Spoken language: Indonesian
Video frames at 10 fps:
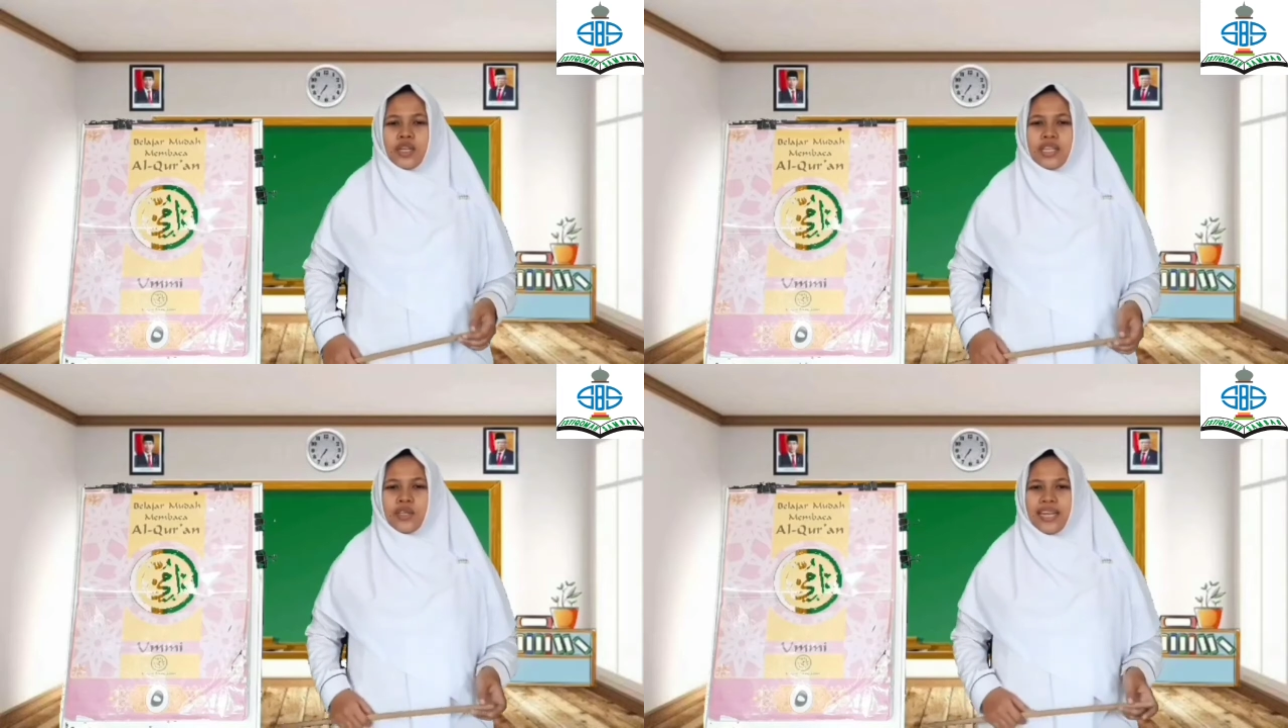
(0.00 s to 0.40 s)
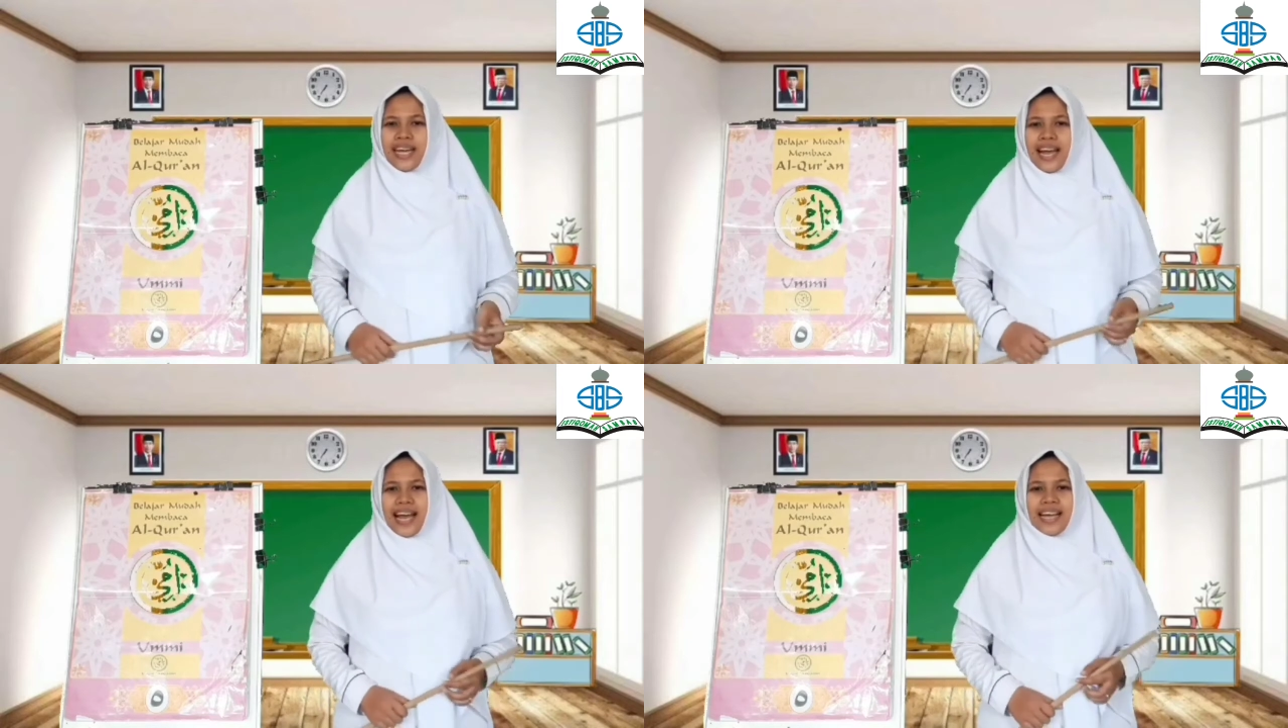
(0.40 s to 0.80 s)
Sorry,
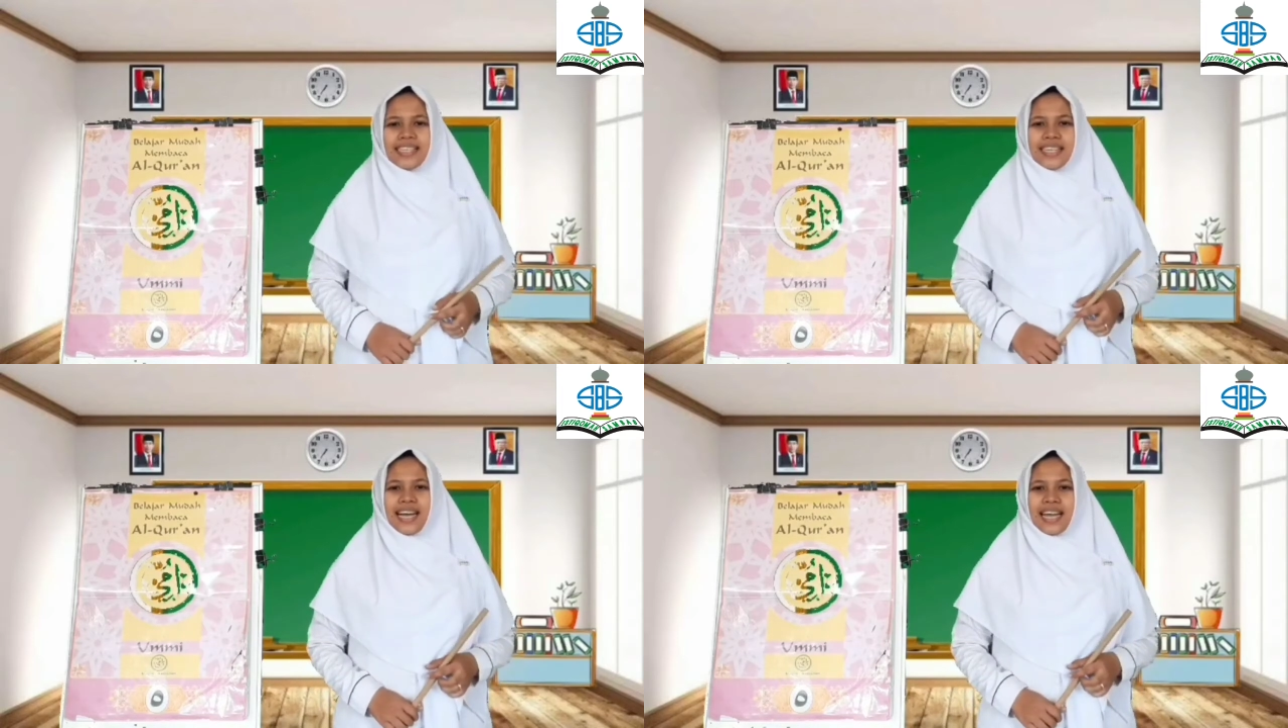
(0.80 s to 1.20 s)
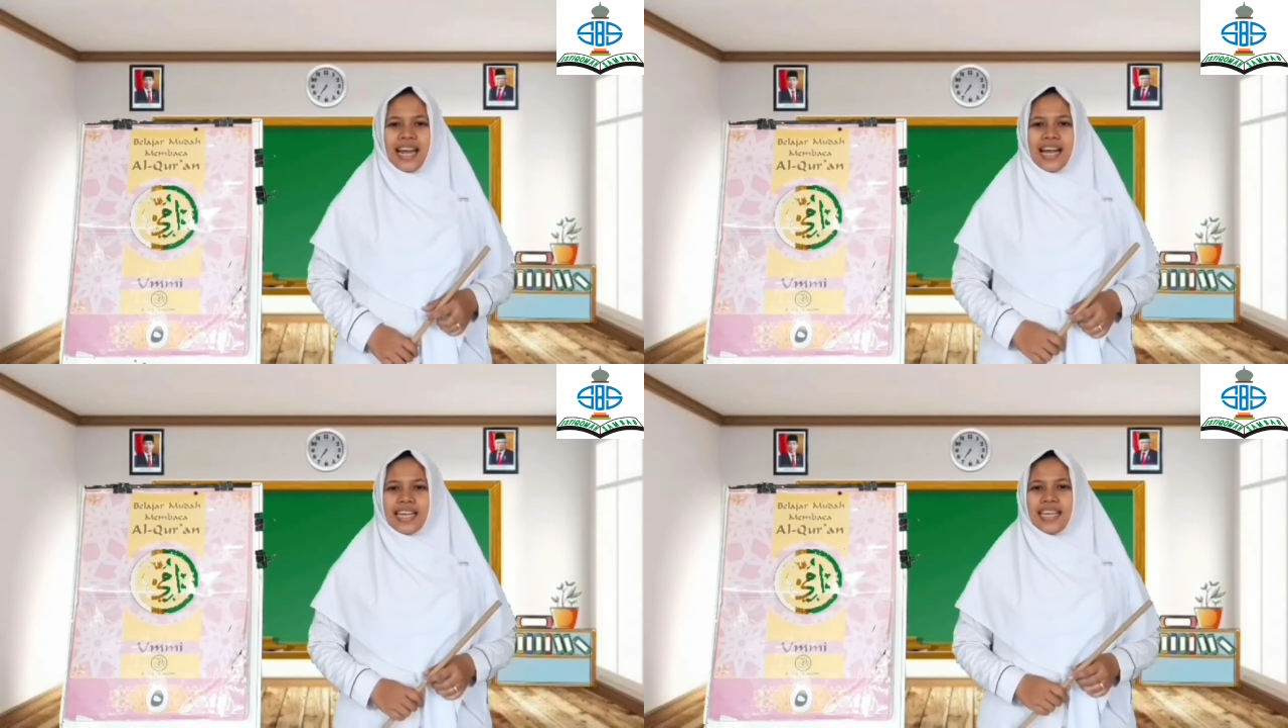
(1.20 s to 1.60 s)
sorry ha.
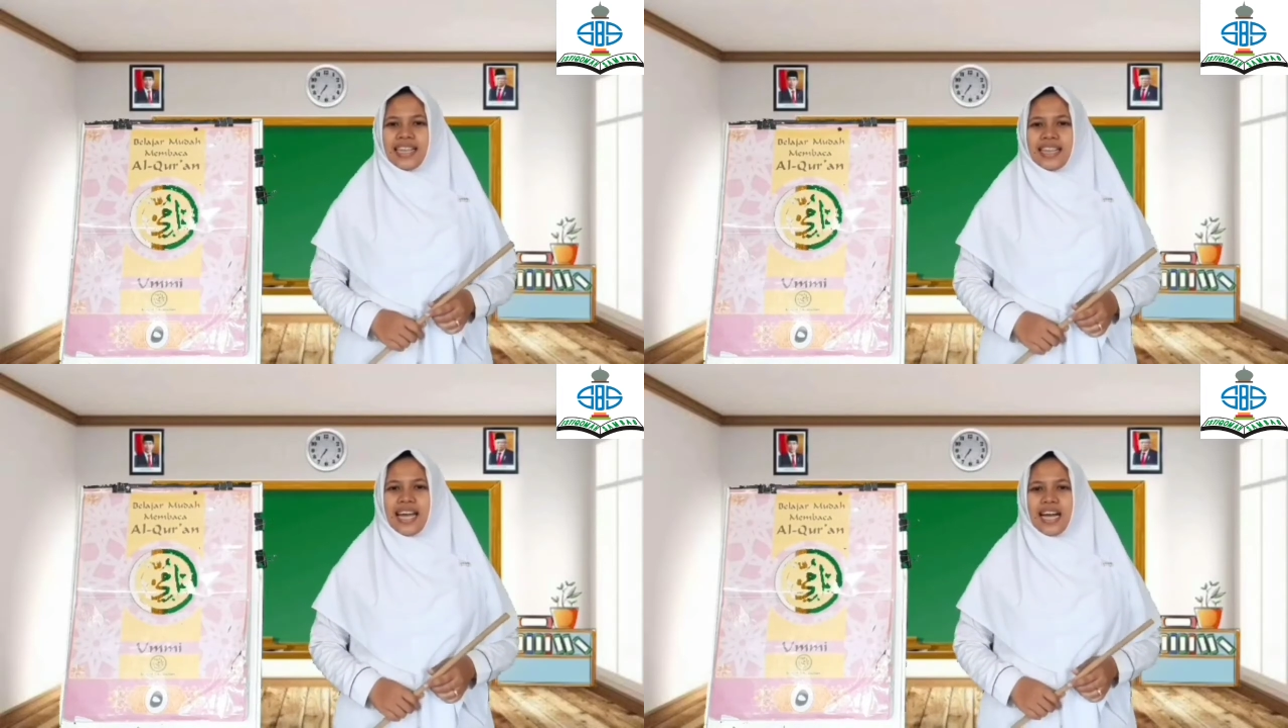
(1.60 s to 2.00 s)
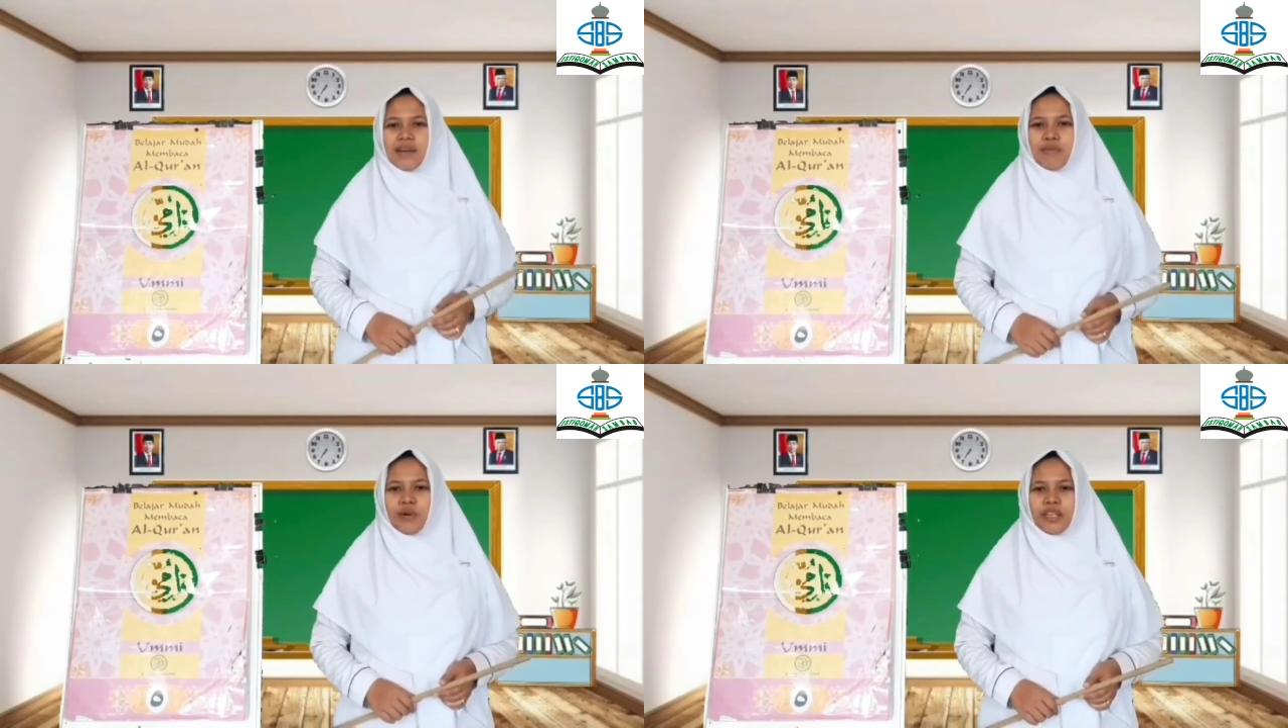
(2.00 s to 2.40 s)
Sekarang kita
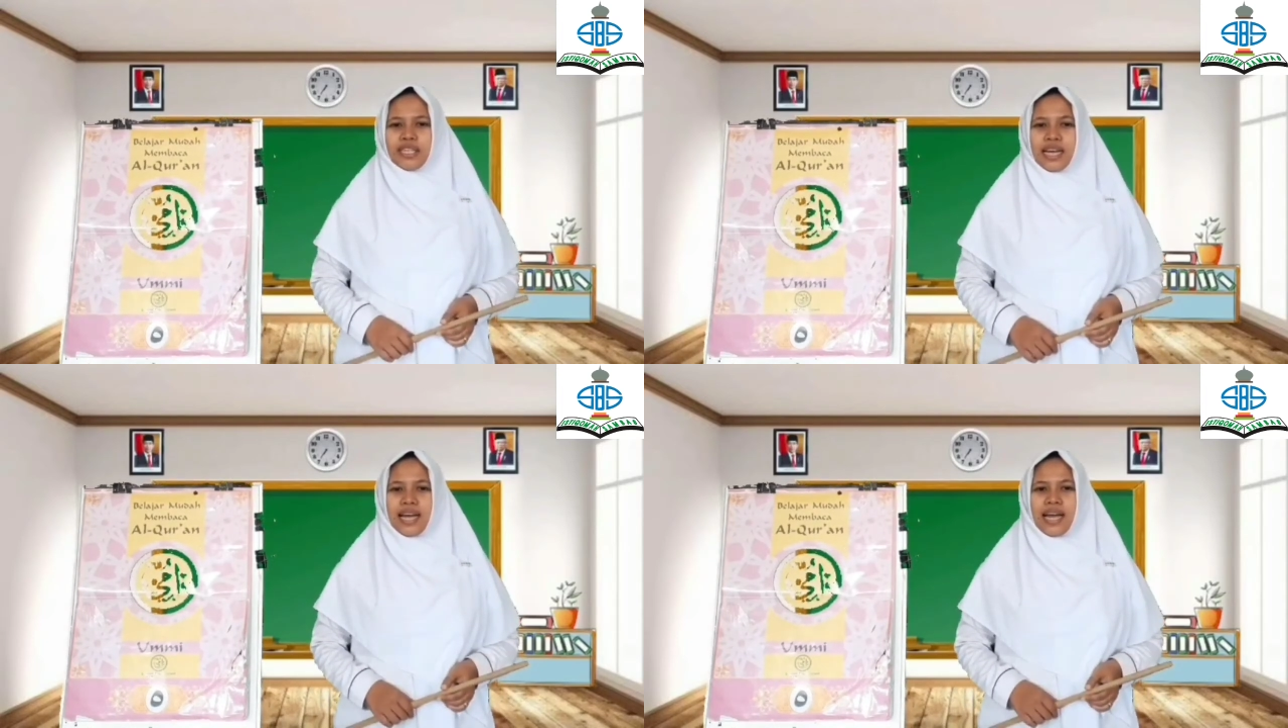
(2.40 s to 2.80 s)
akan mulai